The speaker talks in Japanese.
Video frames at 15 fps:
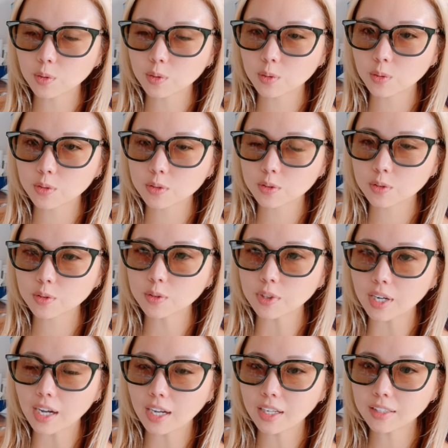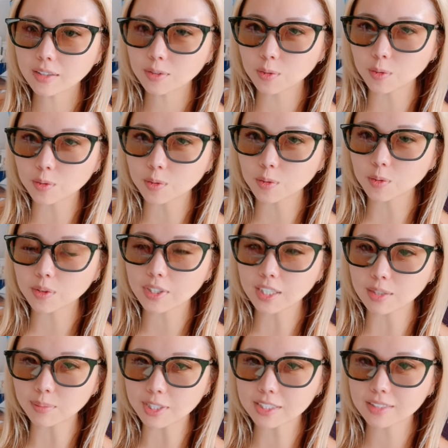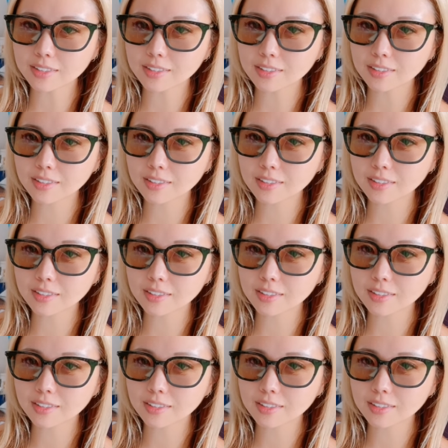頭中8頭となります。